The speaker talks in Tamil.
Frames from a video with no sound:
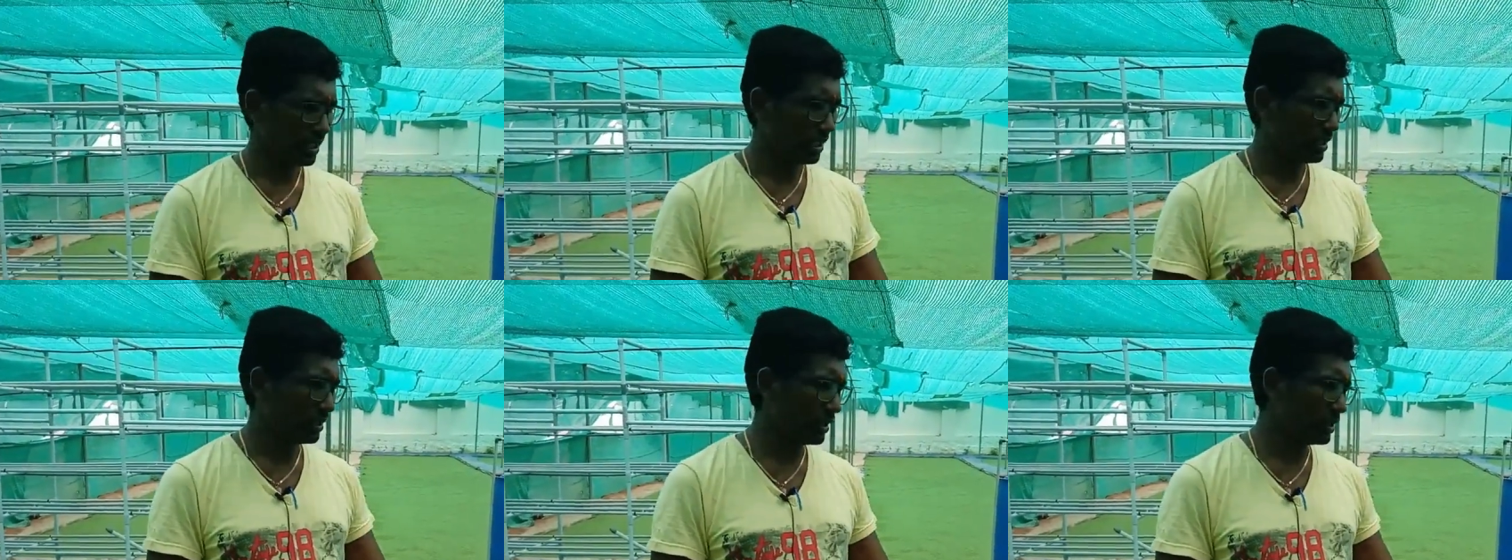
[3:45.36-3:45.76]

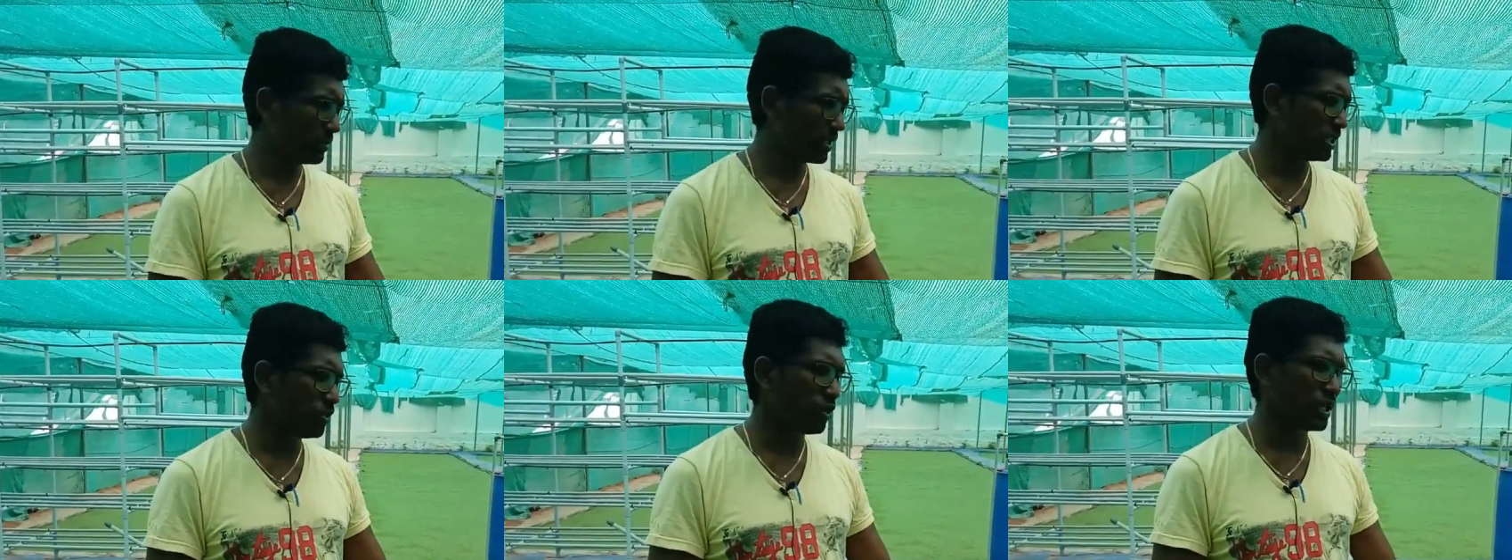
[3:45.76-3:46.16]
இந்த இதுக்கு
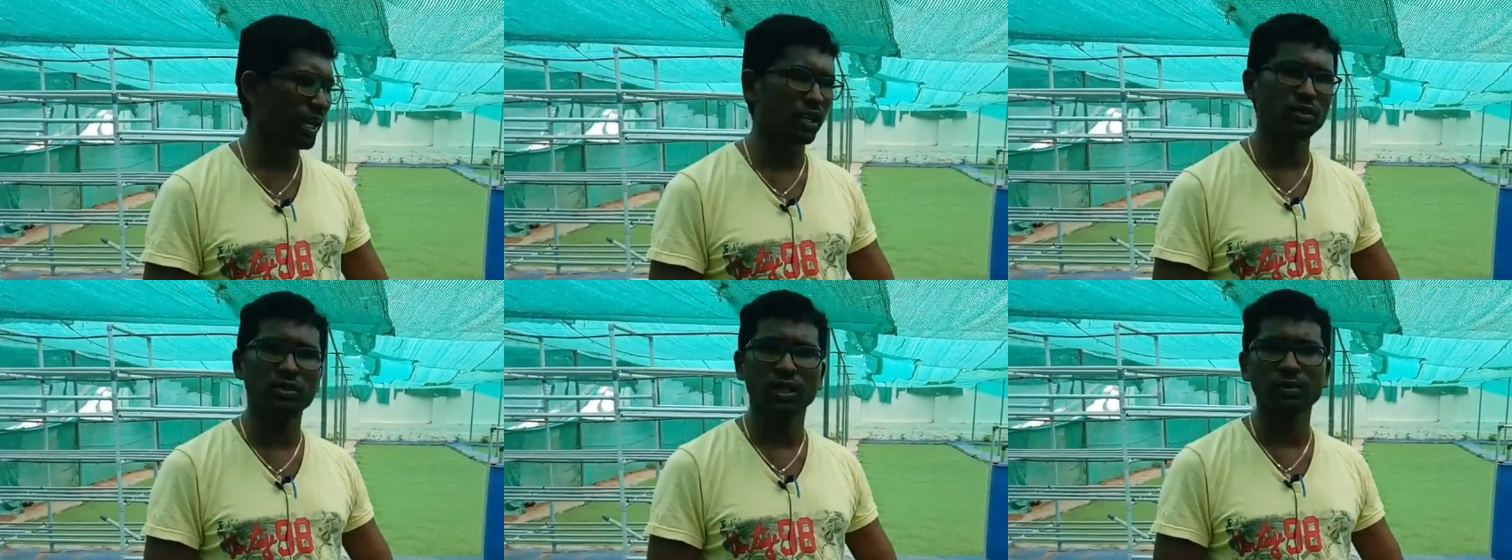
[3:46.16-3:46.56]
பார்த்தீங்கன்னா ஒரு
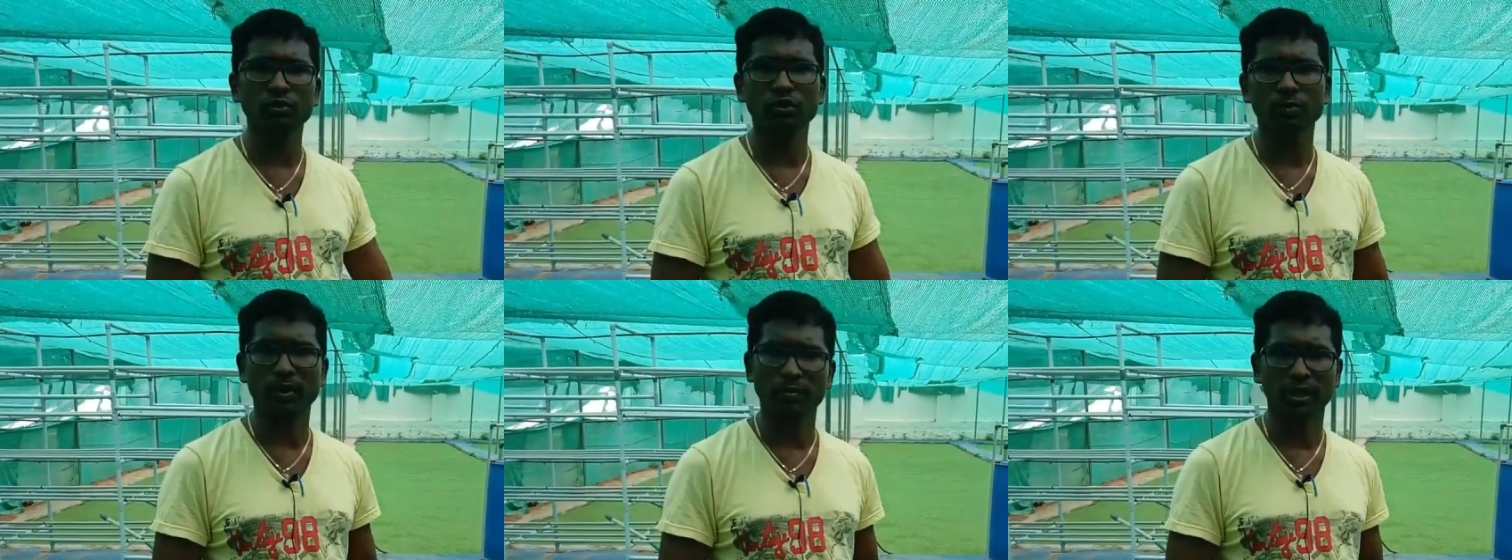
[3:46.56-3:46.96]
இரநூறு கிராம்
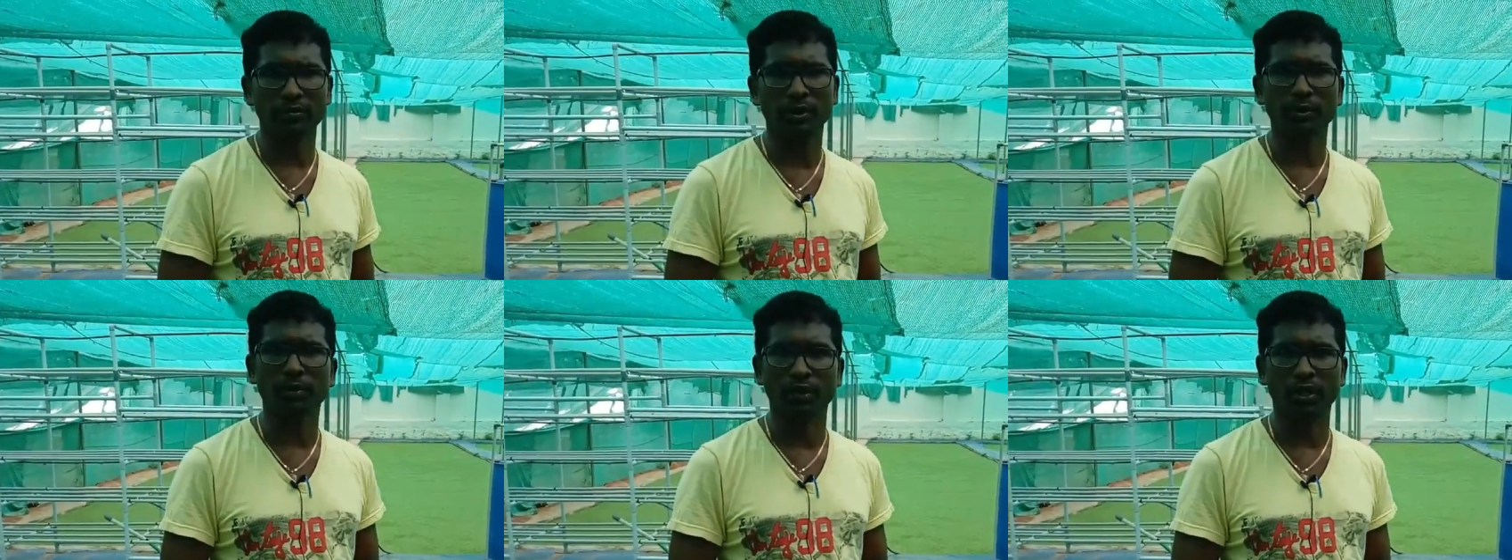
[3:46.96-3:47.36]
சூப்பர்
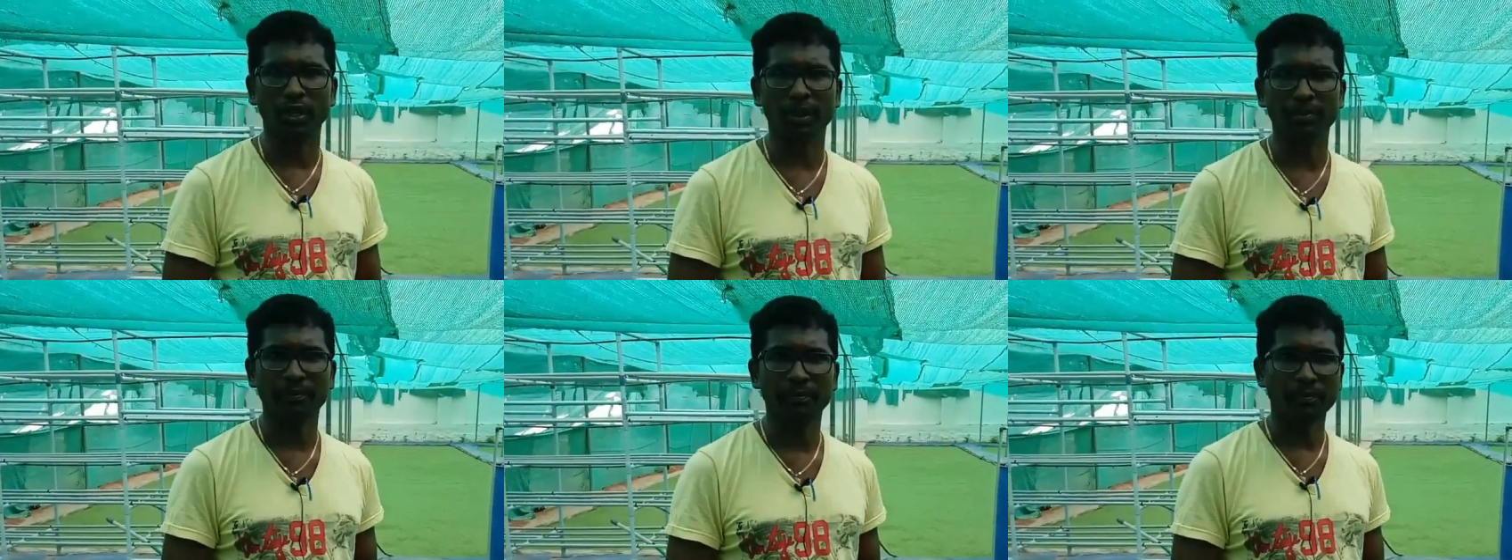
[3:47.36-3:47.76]
பாஸ்பெட்
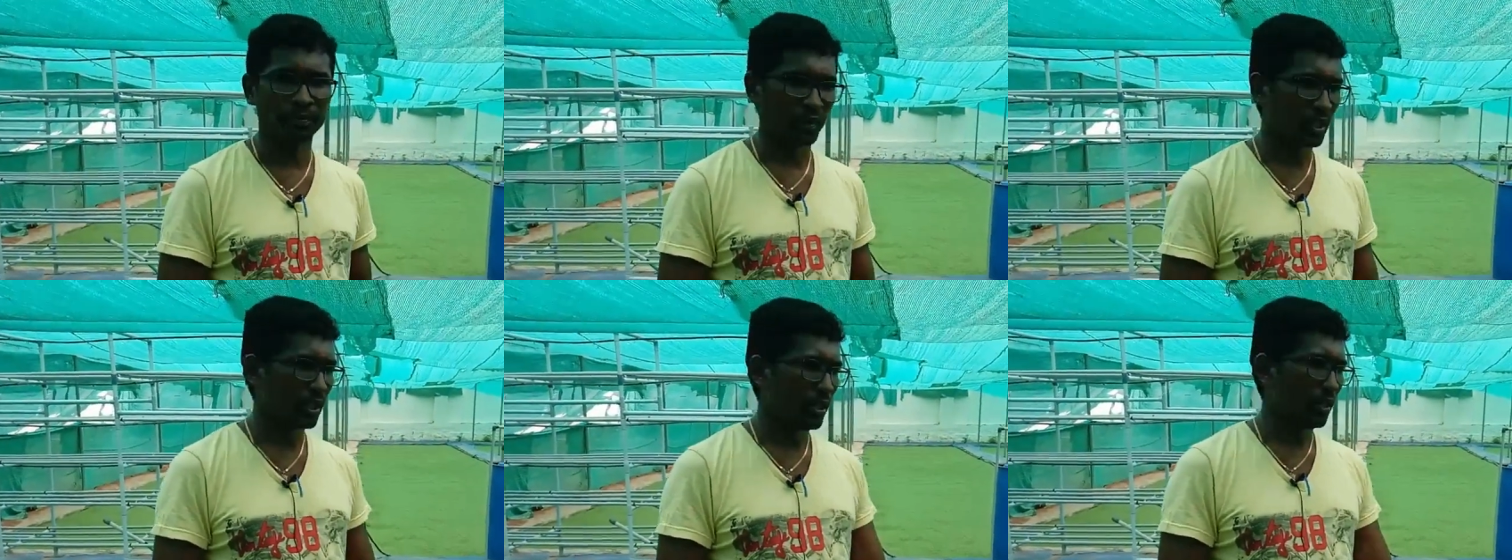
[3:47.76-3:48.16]
போட்டிருக்கேன்
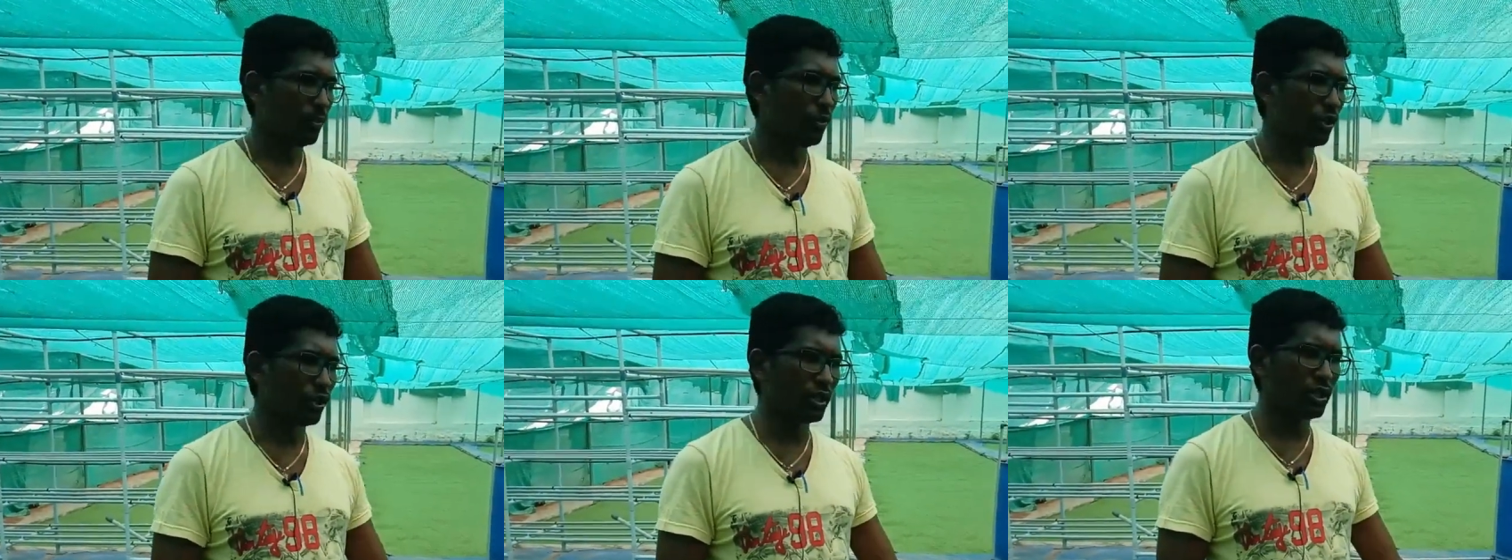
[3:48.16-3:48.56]
ஓகேங்க
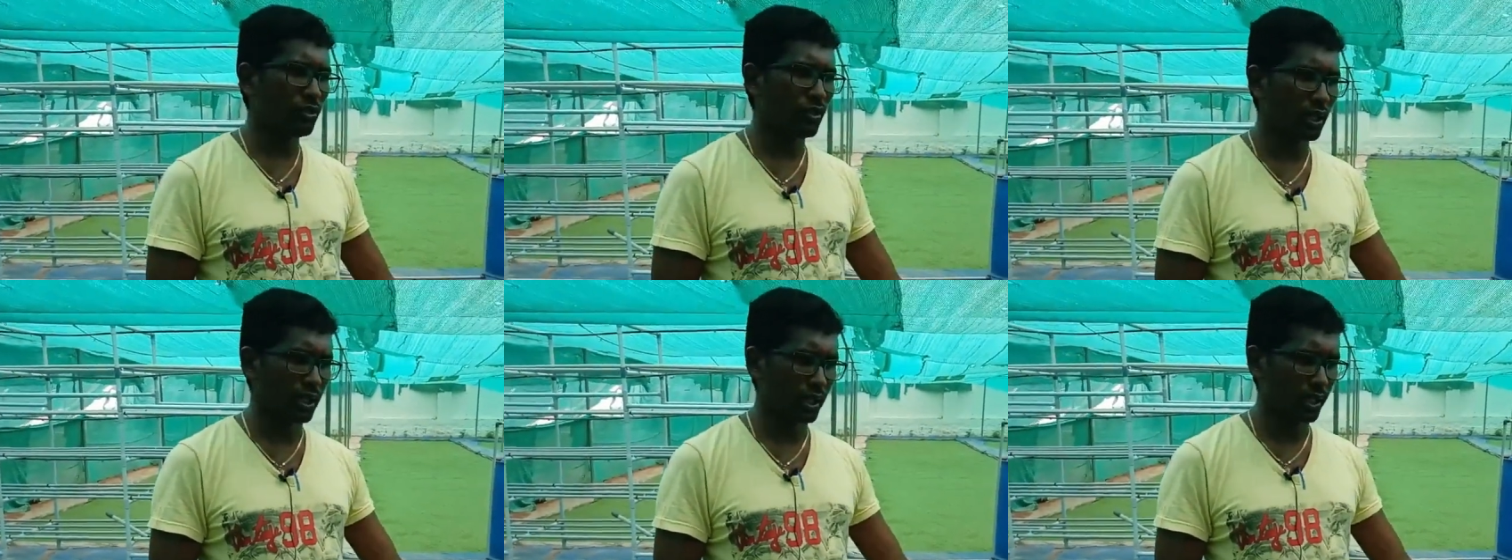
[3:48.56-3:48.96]
போட்டுட்டு
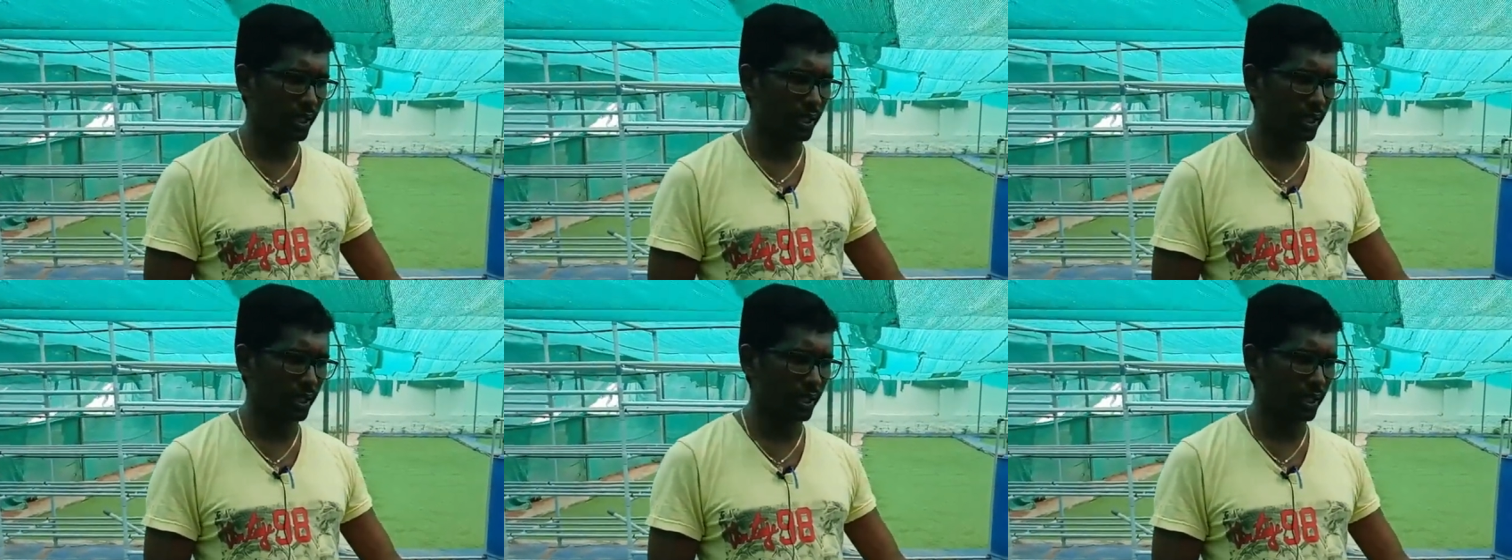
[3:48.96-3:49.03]
ஒரு